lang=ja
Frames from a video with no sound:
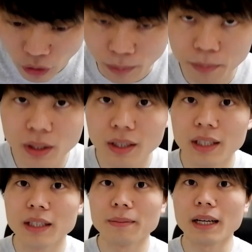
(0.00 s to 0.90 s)
ども、
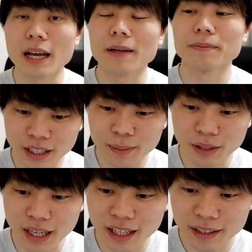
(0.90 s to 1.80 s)
これから
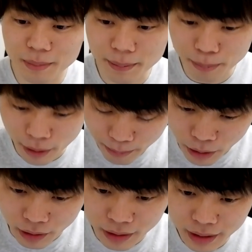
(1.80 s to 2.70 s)
もね、一本
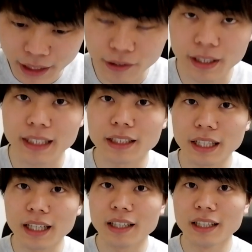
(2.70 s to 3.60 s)
一本手を抜か
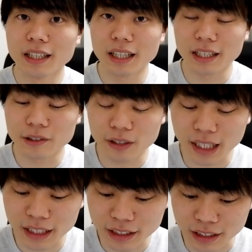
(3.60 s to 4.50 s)
ずに、動
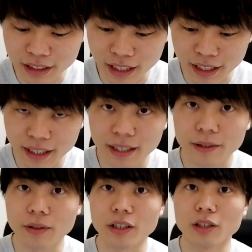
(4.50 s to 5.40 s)
画配信していきたい
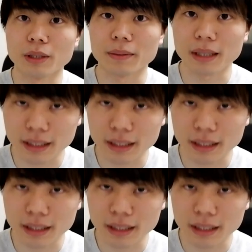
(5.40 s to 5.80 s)
なっていうふうに思い